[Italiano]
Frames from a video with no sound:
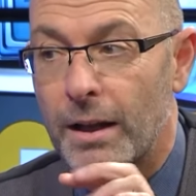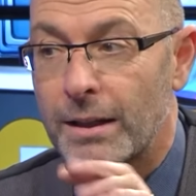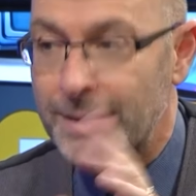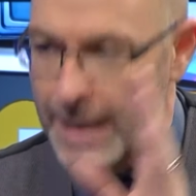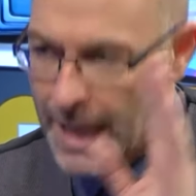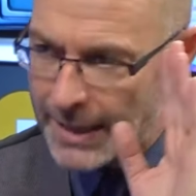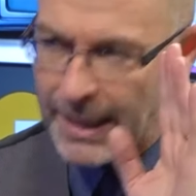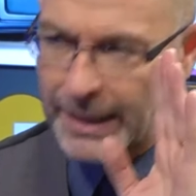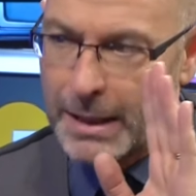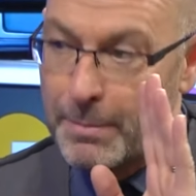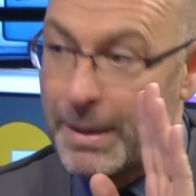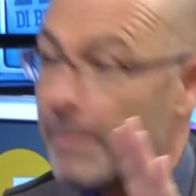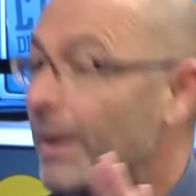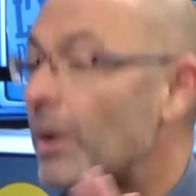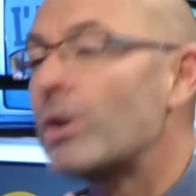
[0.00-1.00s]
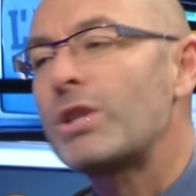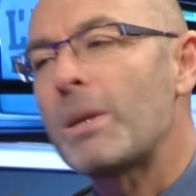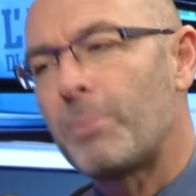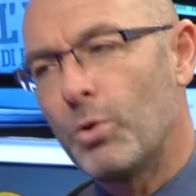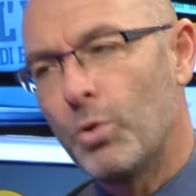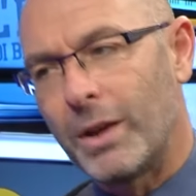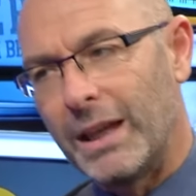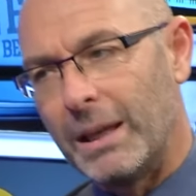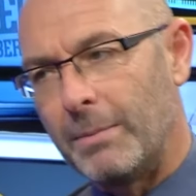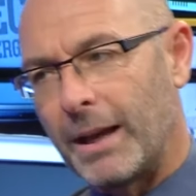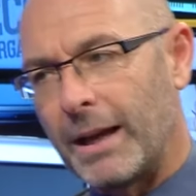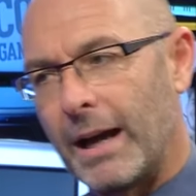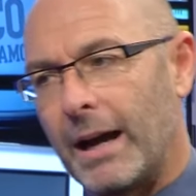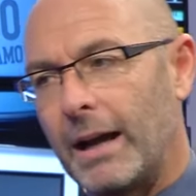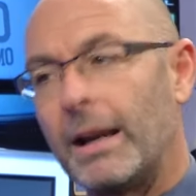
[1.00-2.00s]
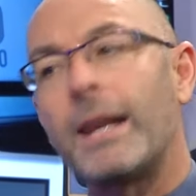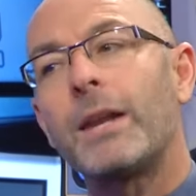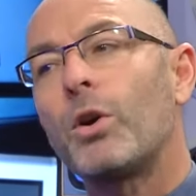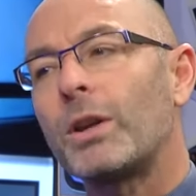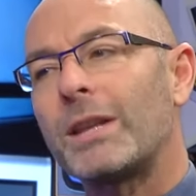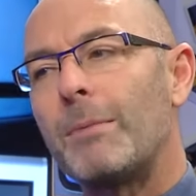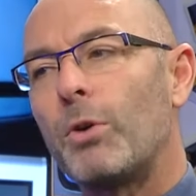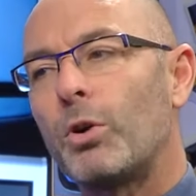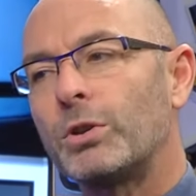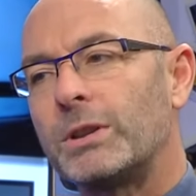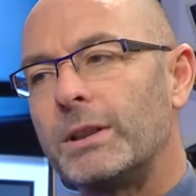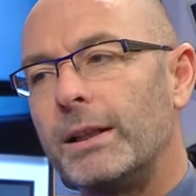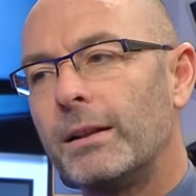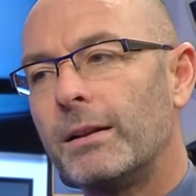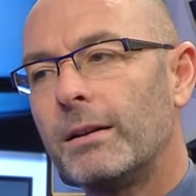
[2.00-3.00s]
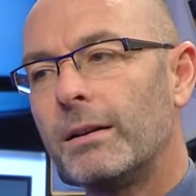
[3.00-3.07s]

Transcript: Sei andata bene, perché non c'è più chimica. La ricordiamo così?